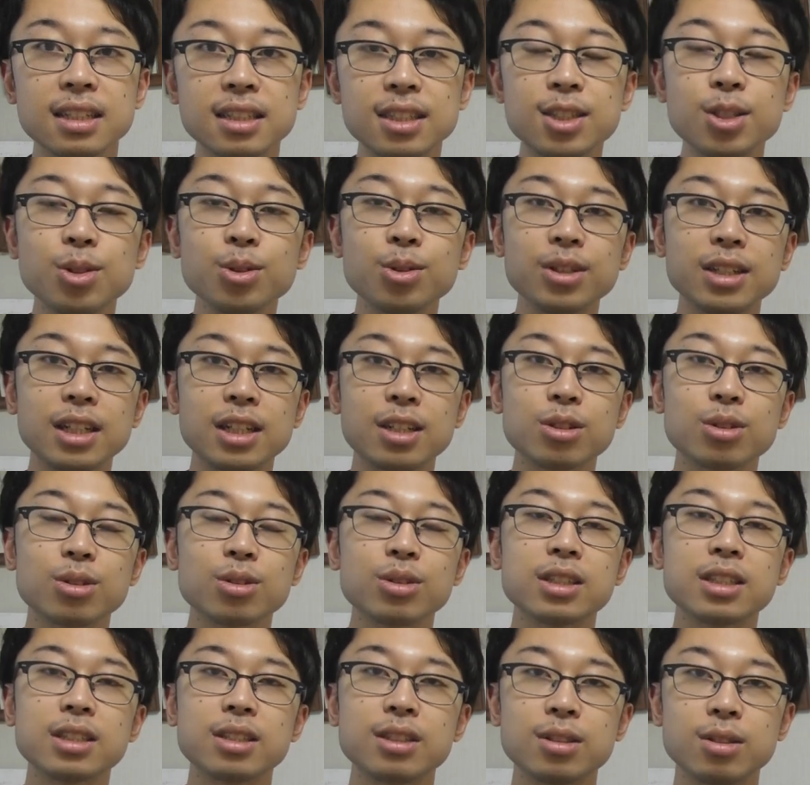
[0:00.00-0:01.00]
強くなる
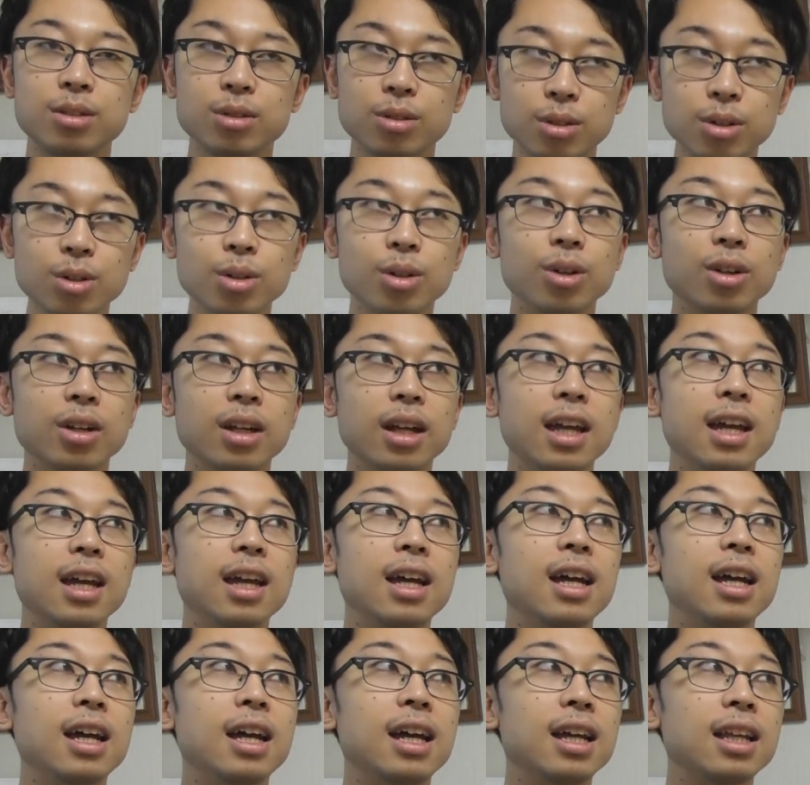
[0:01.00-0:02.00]
とすると、
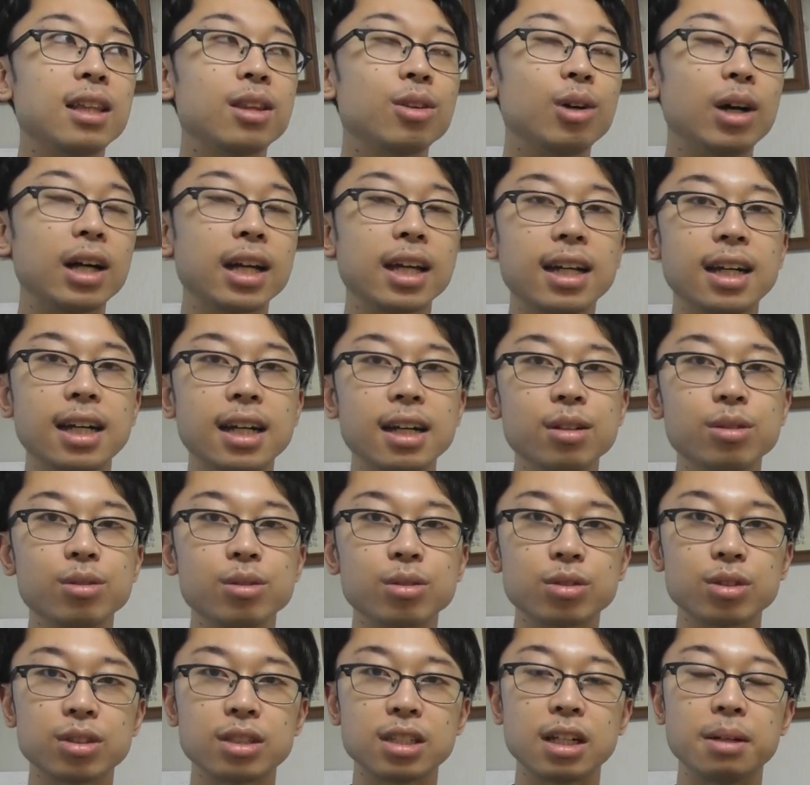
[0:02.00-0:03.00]
えー、っと挙げられる
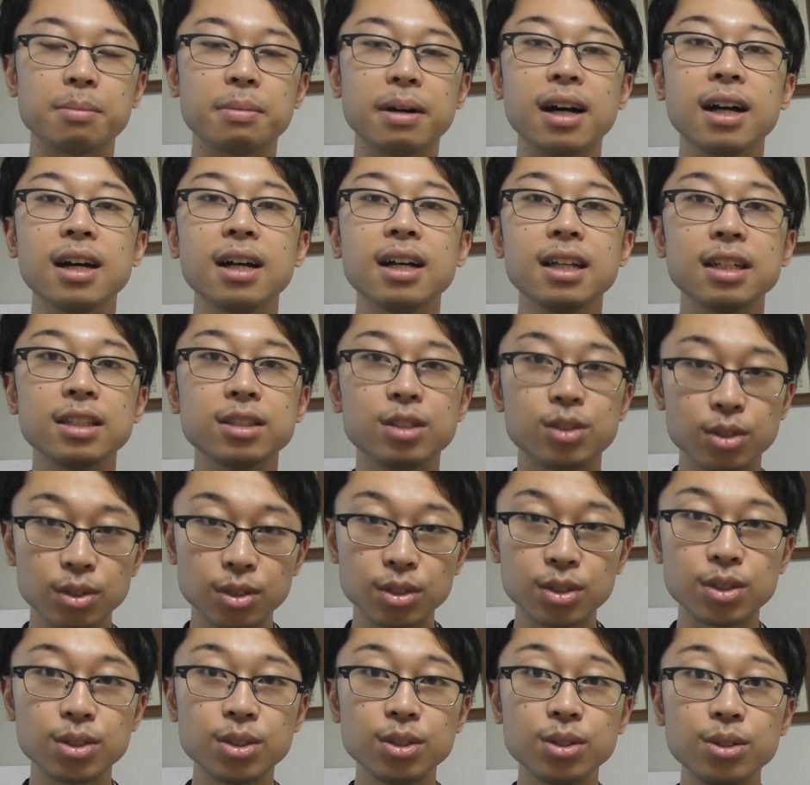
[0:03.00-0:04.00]
のとすれば頭
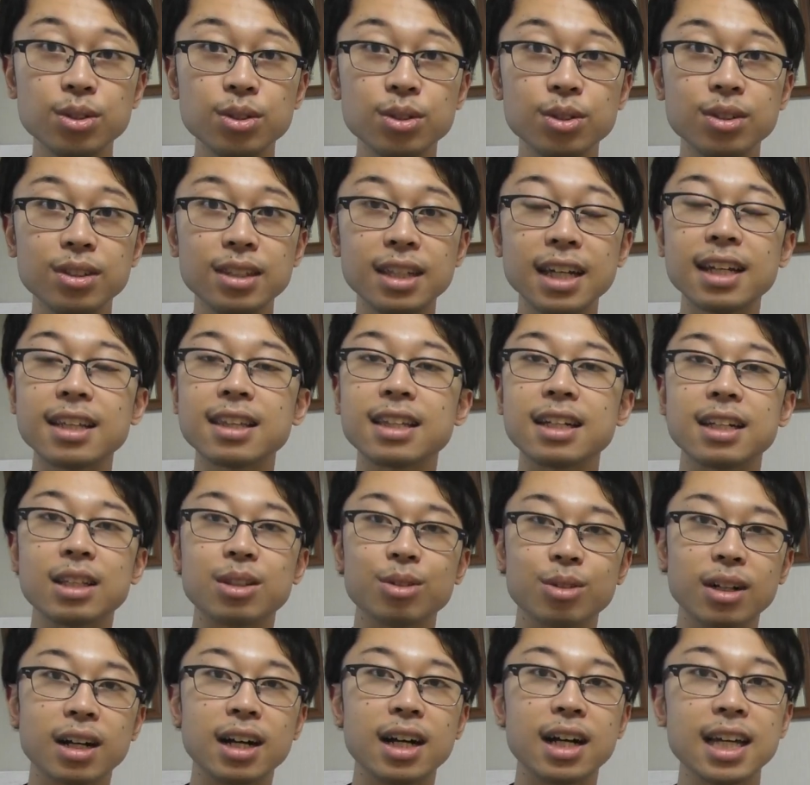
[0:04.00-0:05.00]
痛であったり
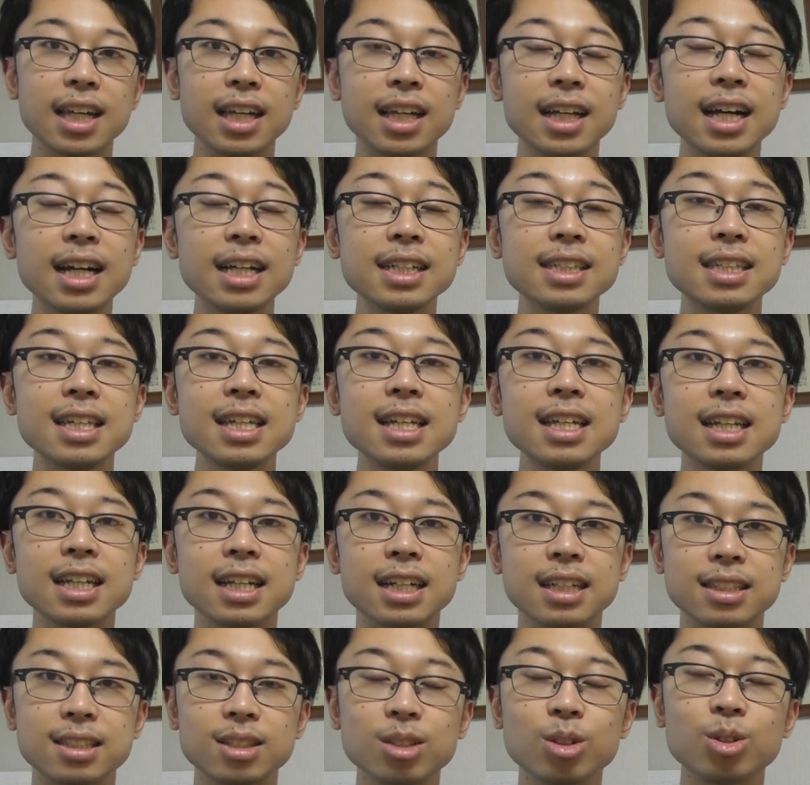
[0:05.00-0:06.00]
とか、いっかい生理
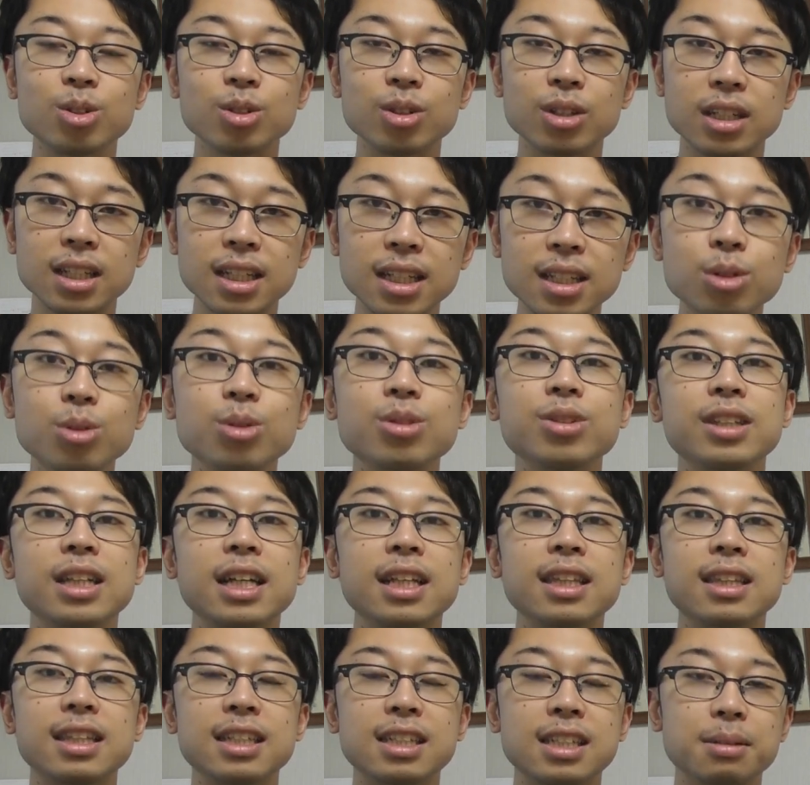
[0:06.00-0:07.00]
がすごくひどく
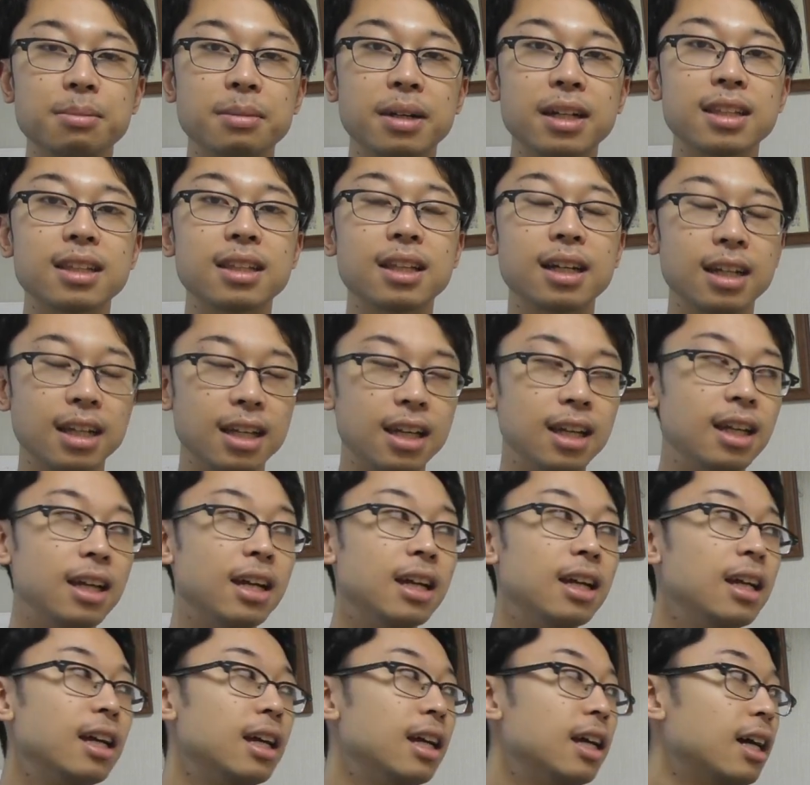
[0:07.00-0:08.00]
なってしまったり、
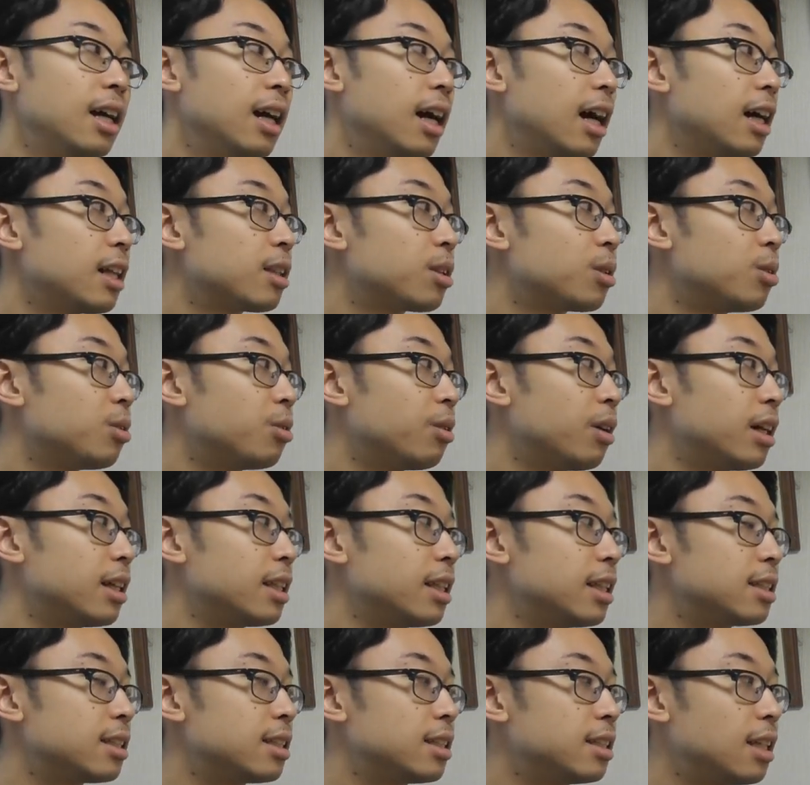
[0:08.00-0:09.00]
あとは
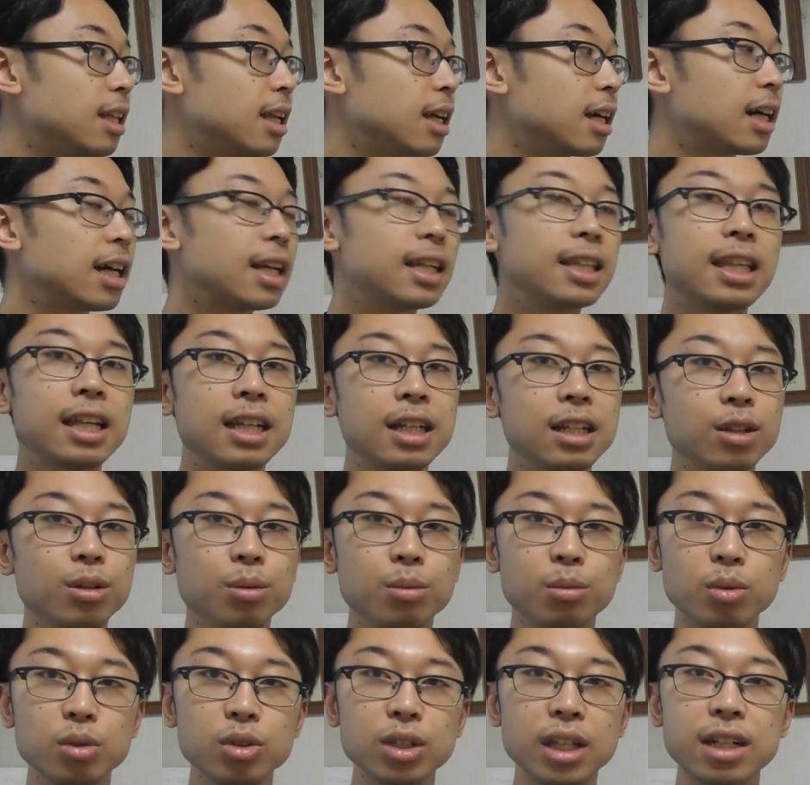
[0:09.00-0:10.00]
ですね体に
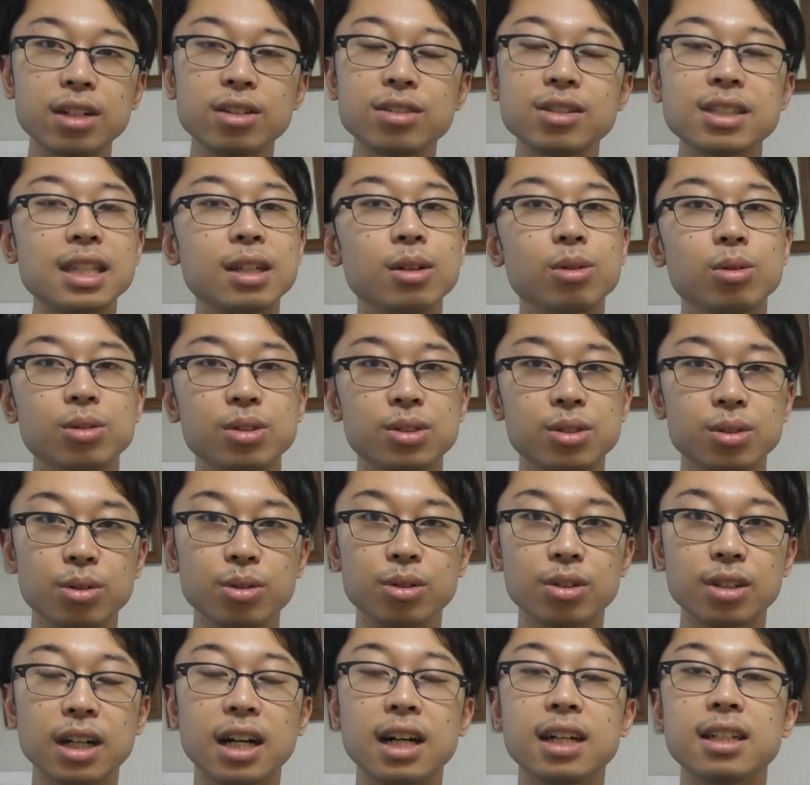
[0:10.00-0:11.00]
重だるさをす
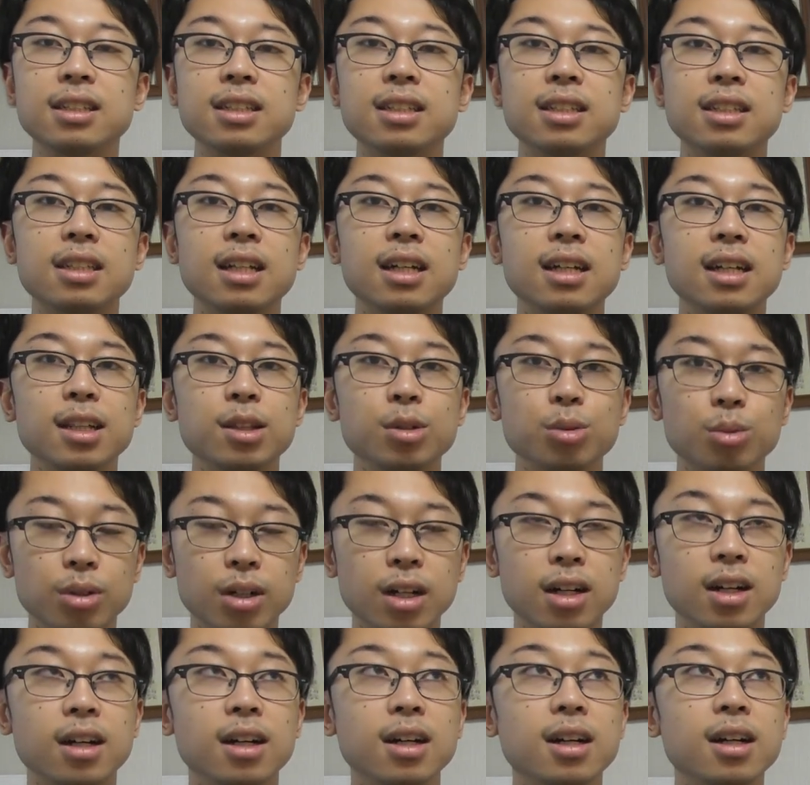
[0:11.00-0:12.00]
ごく感じたりと
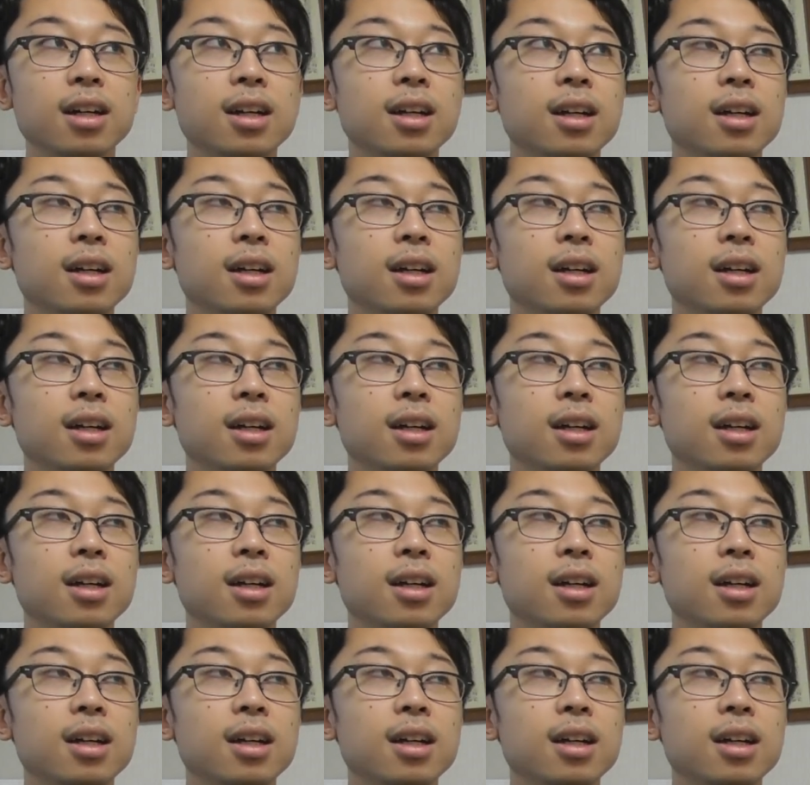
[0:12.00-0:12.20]
か、